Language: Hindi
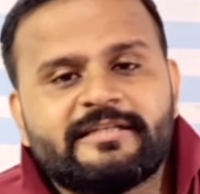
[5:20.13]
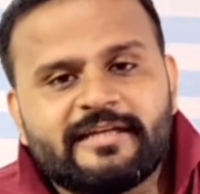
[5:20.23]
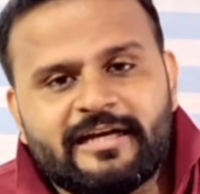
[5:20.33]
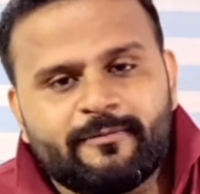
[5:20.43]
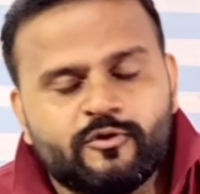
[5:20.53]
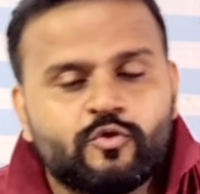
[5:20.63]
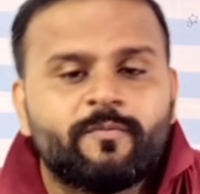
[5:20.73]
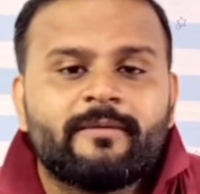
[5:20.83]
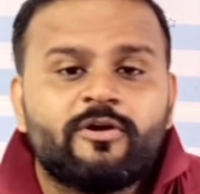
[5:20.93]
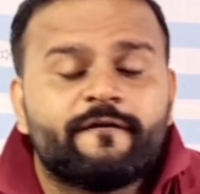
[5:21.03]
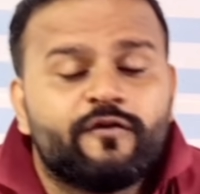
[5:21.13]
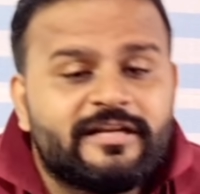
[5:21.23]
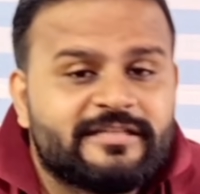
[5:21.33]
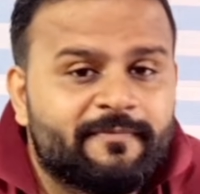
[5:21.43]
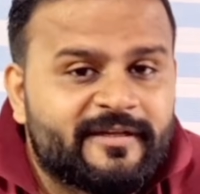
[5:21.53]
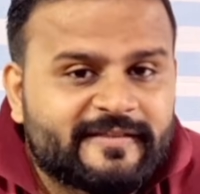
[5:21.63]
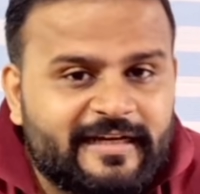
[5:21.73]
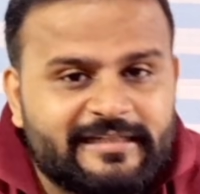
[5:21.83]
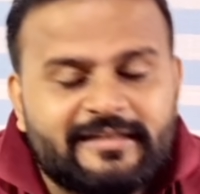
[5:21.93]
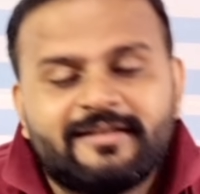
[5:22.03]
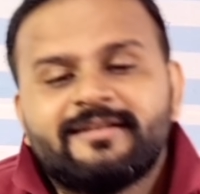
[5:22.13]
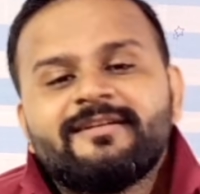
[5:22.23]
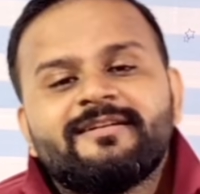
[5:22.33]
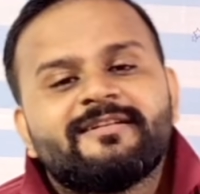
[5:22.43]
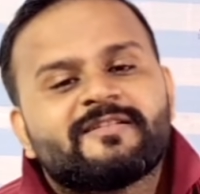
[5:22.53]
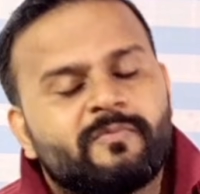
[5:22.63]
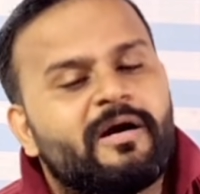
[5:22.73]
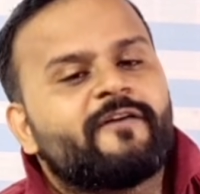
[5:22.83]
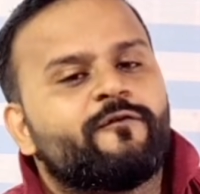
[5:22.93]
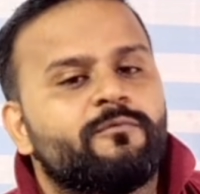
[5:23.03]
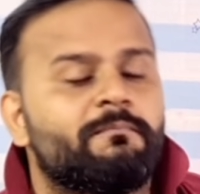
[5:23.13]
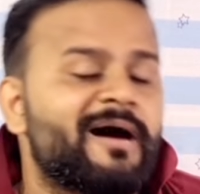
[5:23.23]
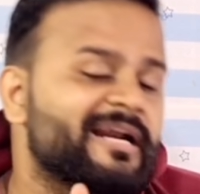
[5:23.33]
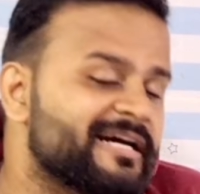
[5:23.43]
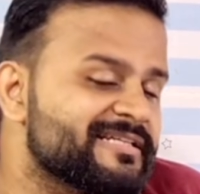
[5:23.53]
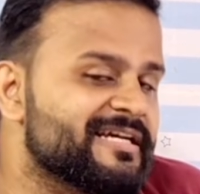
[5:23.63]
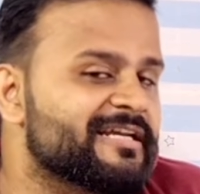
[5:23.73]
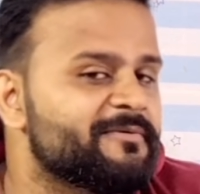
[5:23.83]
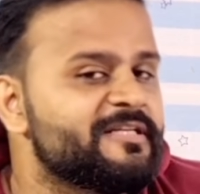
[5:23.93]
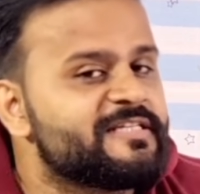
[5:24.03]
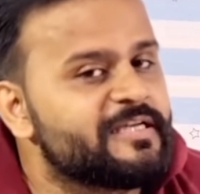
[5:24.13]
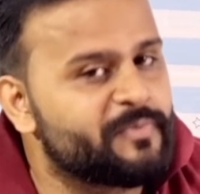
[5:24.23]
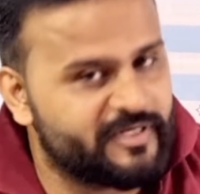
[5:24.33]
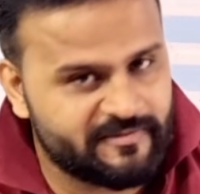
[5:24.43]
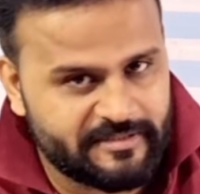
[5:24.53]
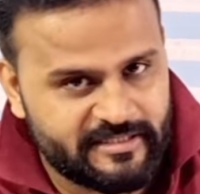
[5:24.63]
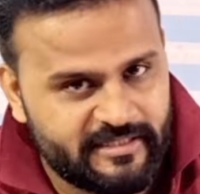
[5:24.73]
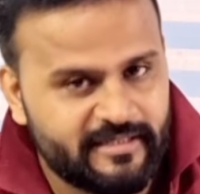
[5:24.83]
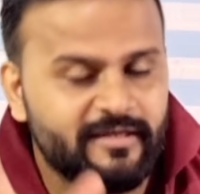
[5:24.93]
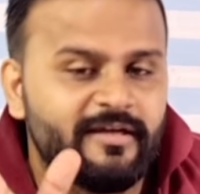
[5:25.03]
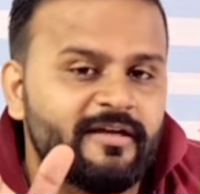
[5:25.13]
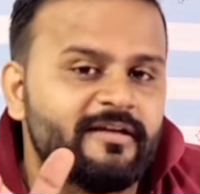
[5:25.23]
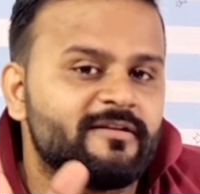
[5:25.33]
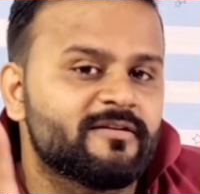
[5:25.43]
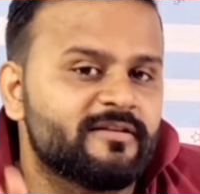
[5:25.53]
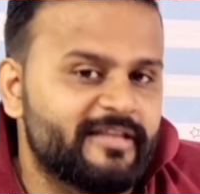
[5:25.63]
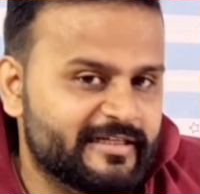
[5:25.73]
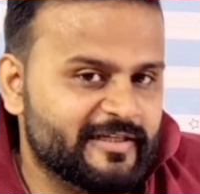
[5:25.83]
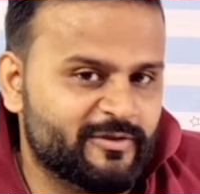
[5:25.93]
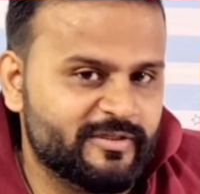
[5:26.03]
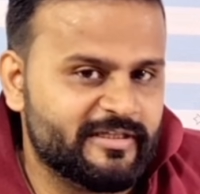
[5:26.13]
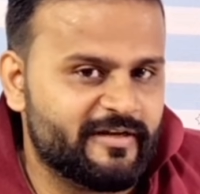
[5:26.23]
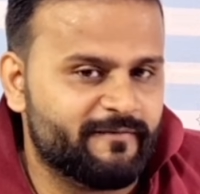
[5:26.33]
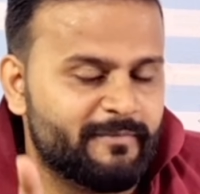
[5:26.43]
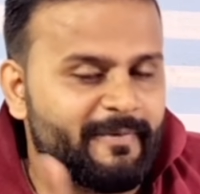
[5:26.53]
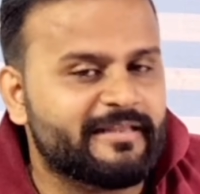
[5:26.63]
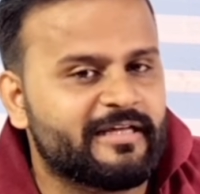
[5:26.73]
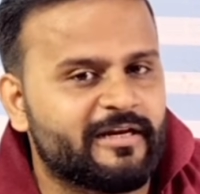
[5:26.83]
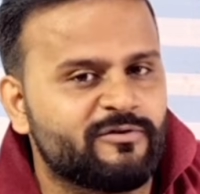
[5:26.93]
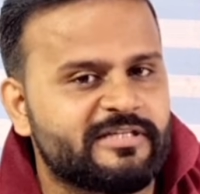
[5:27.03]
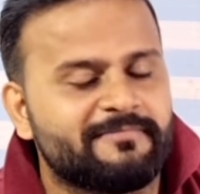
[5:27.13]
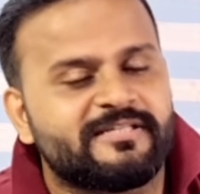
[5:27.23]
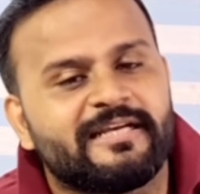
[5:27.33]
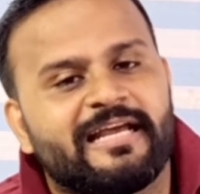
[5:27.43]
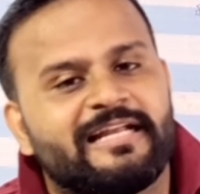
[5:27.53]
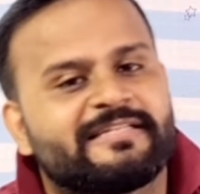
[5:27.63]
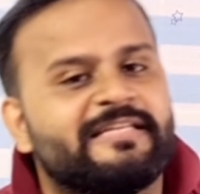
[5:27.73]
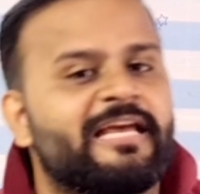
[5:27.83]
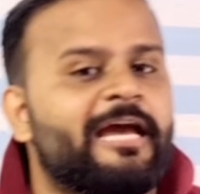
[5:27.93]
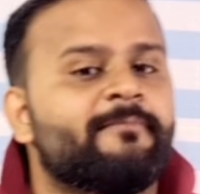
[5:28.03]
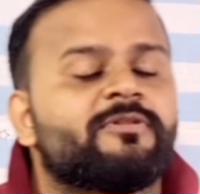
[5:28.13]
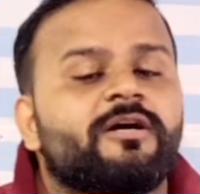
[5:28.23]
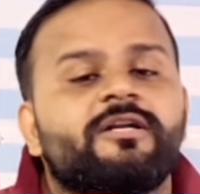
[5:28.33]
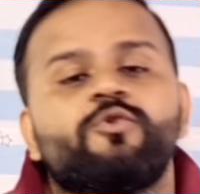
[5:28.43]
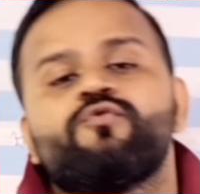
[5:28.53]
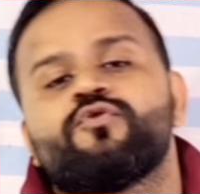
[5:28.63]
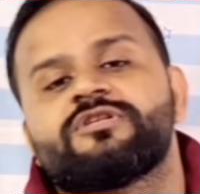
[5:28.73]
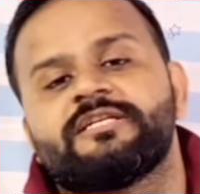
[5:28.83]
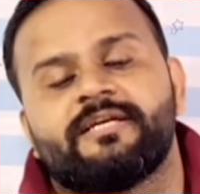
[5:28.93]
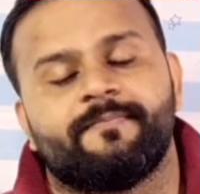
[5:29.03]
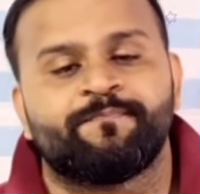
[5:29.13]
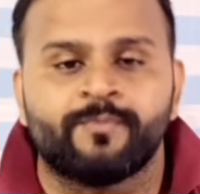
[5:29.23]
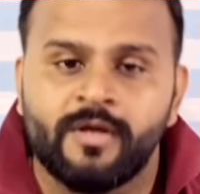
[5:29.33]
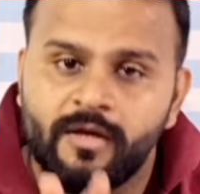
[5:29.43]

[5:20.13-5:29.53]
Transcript: द लीस्ट अगर आपको सुपर एमोलेट फुल एच प्लस का स्मार्टफोन बारह हजार के भी नीचे की प्राइस में चाहिए देख सकते हो इसकी तरफ मैं बात कर रहा हूँ सैमसंग गैलेक्सी एम थर्टी टू फोर जी की